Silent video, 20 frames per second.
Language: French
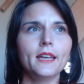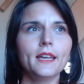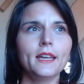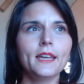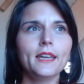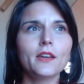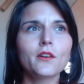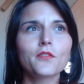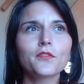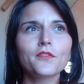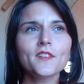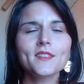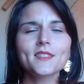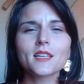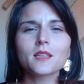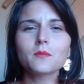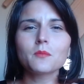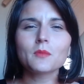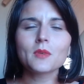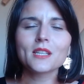Et enfin,
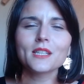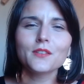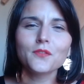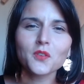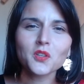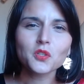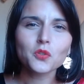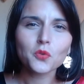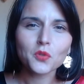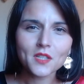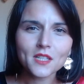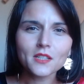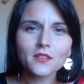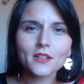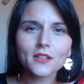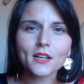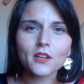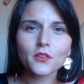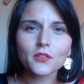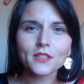ça se manifeste aussi dans
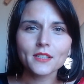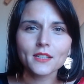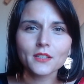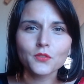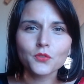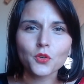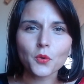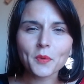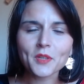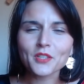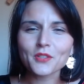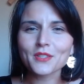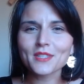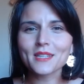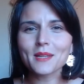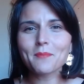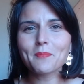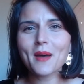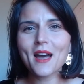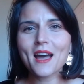la candidature, parce que ce
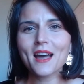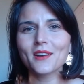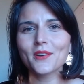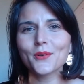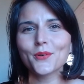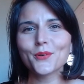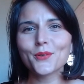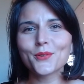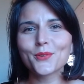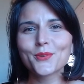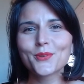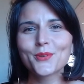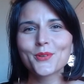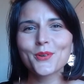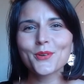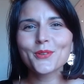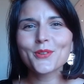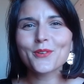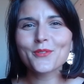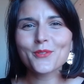n'est pas euh,
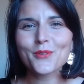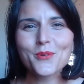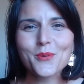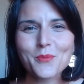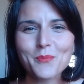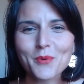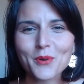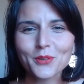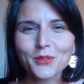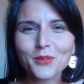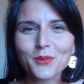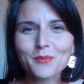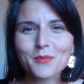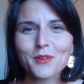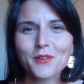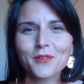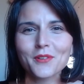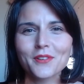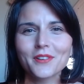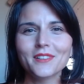que dans vos
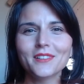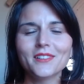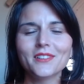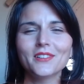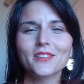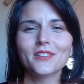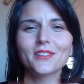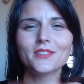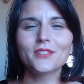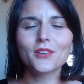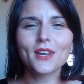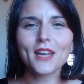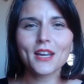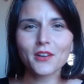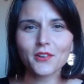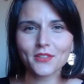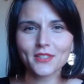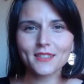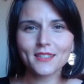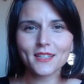comportements. dans la
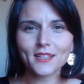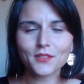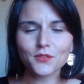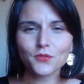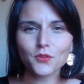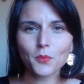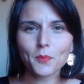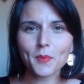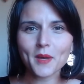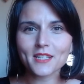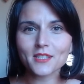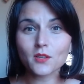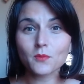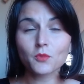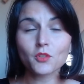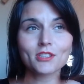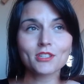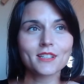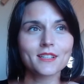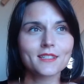candidature, par exemple,
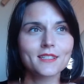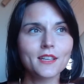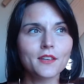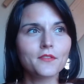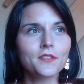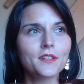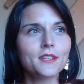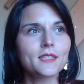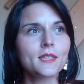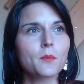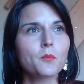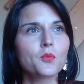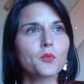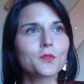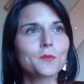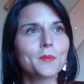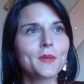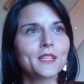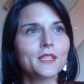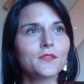dans un CV, ça peut
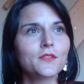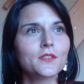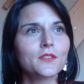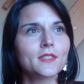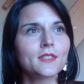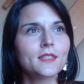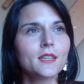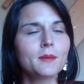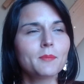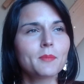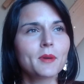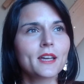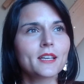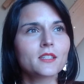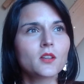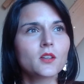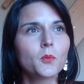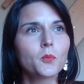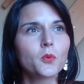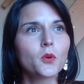se manifester, par
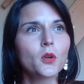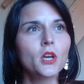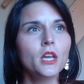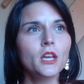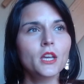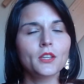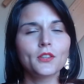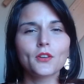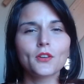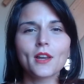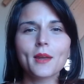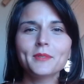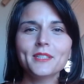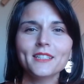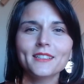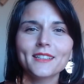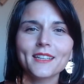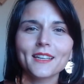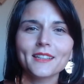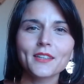exemple, dans la
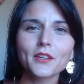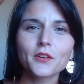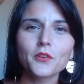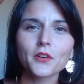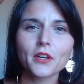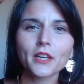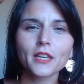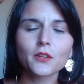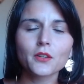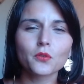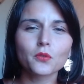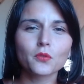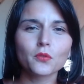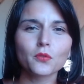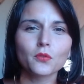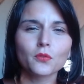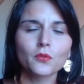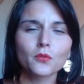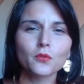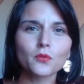petite catégorie
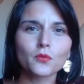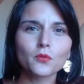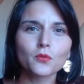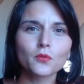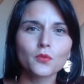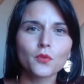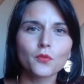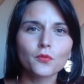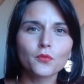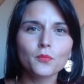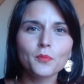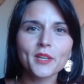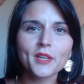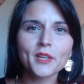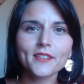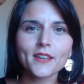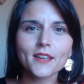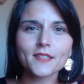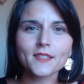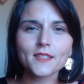que, que vous
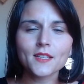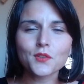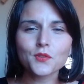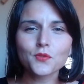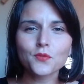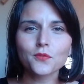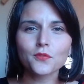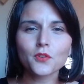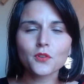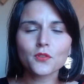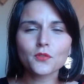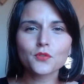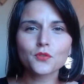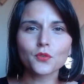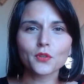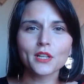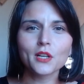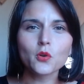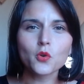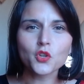mettez assez souvent
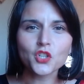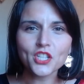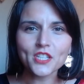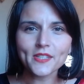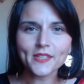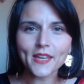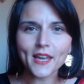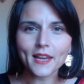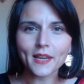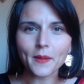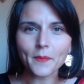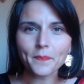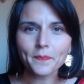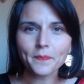sur les logiciels.